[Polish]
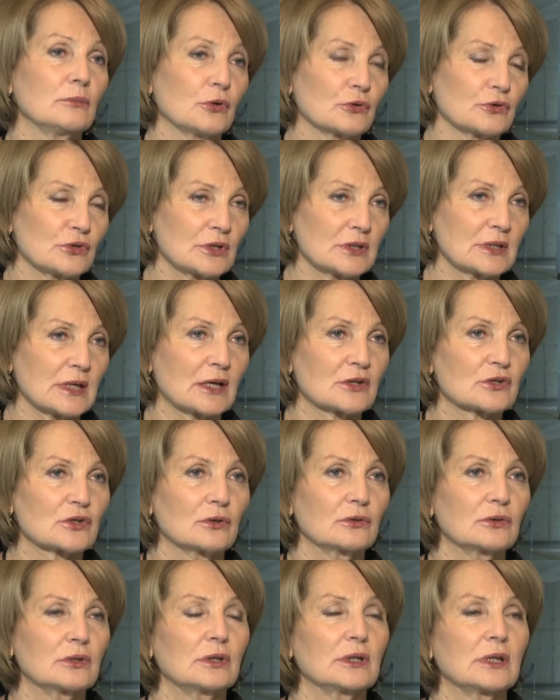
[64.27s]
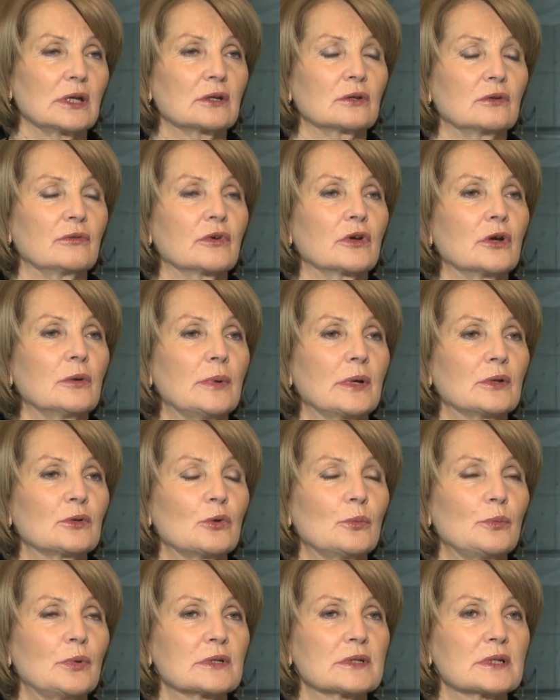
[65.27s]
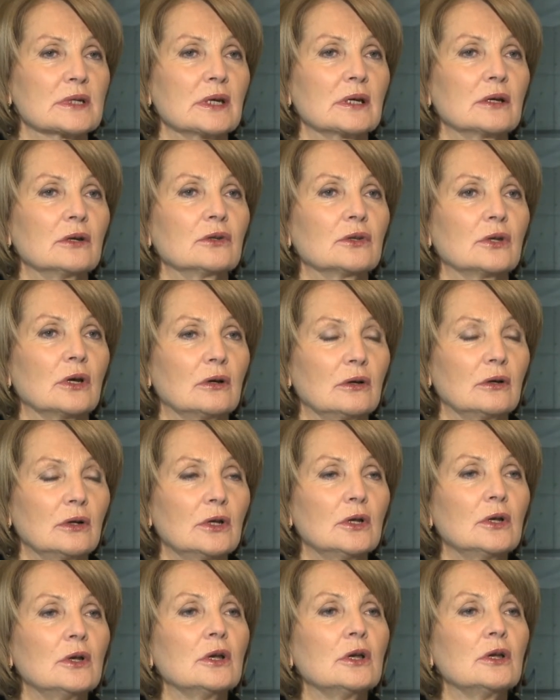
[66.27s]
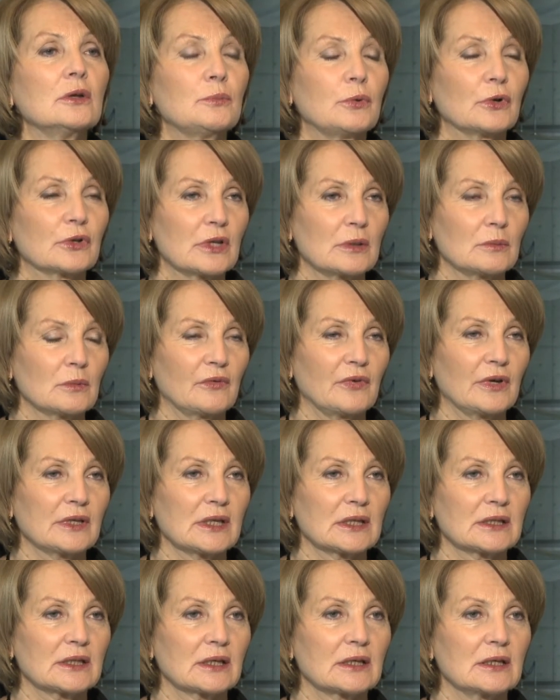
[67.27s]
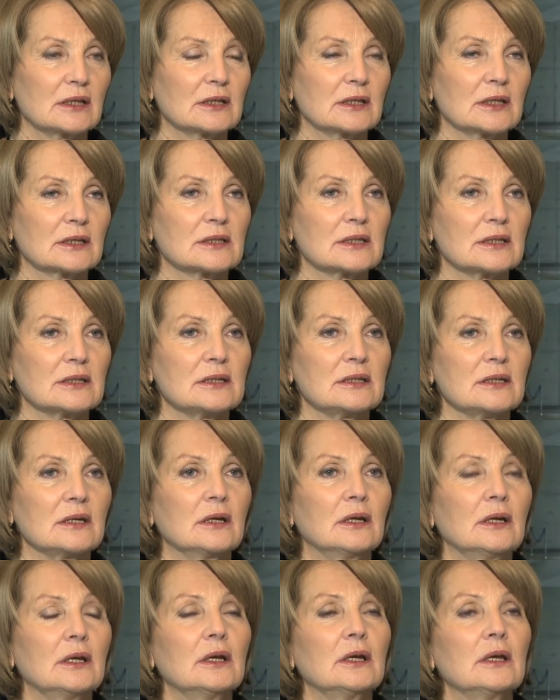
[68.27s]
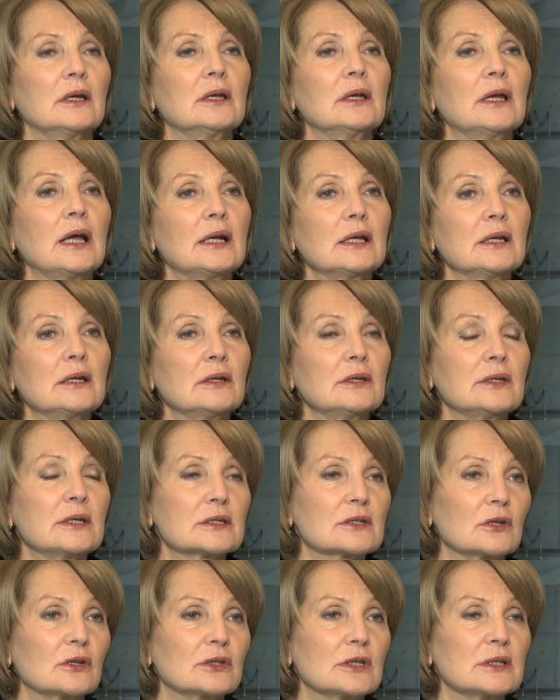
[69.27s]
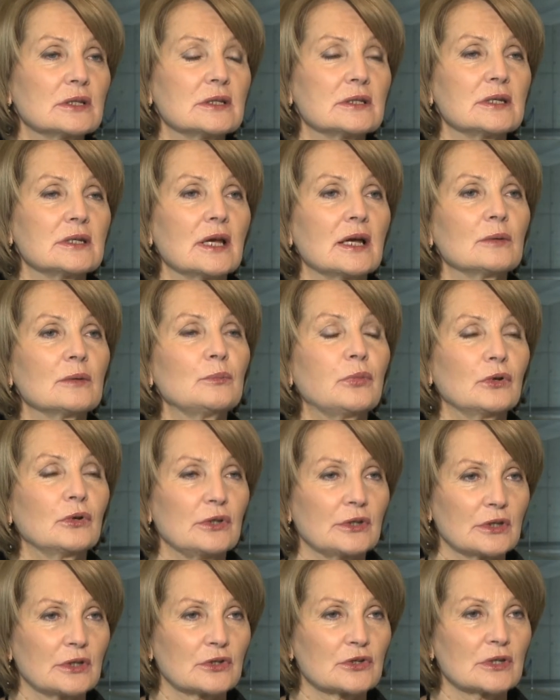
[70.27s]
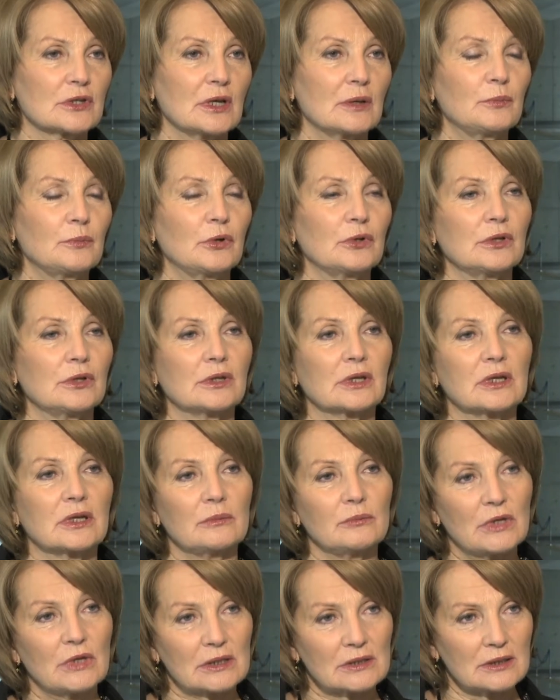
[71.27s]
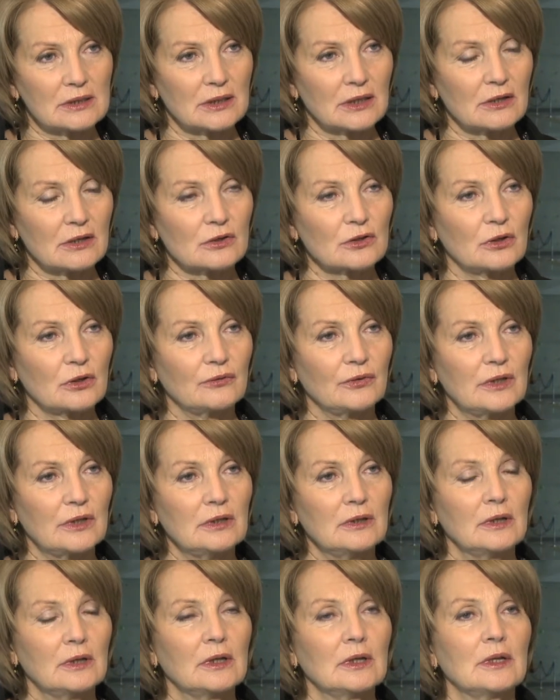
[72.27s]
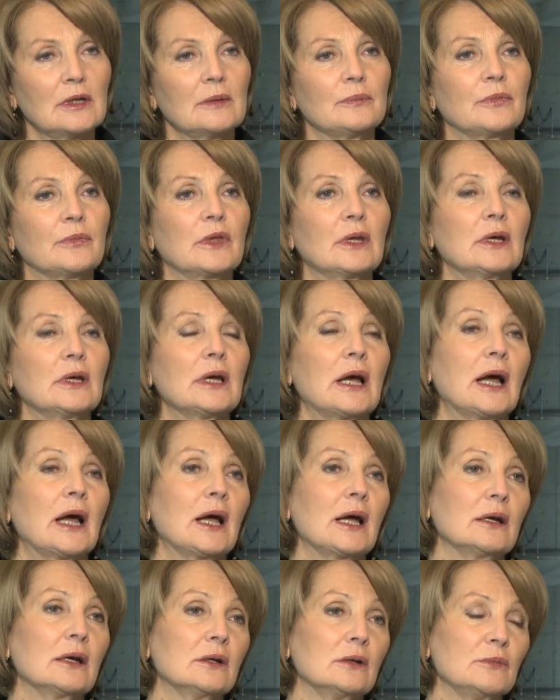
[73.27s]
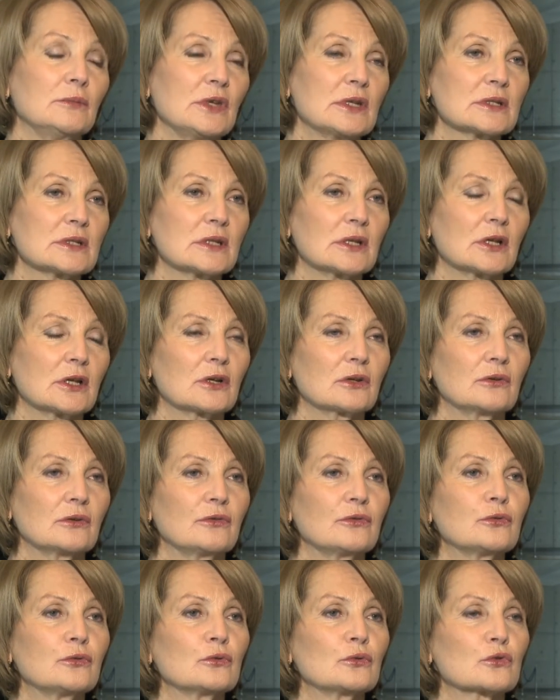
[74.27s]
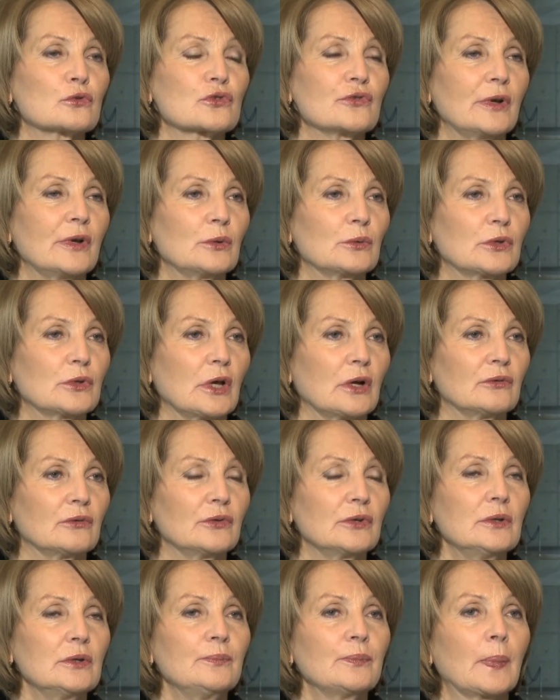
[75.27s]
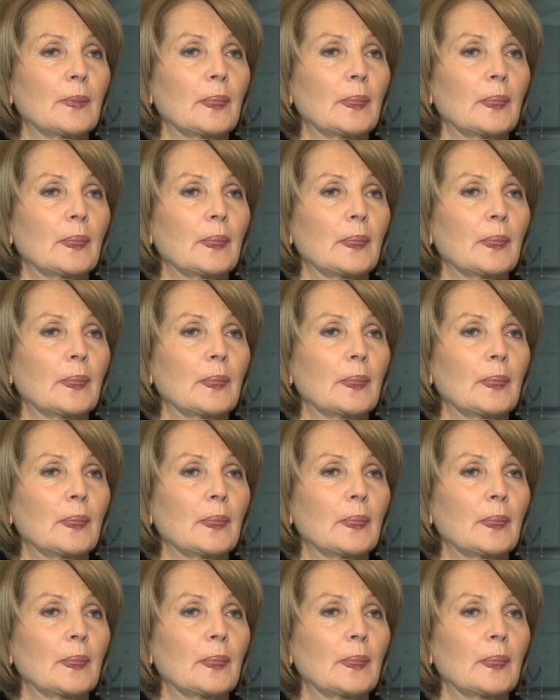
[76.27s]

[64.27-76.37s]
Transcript: bądź zarząd Narodowego Banku Polskiego do y, podejmowania takich decyzji. Y, ale jest to decyzja polityczna, polityki międzynarodowej, a Międzynarodowy Fundusz Walutowy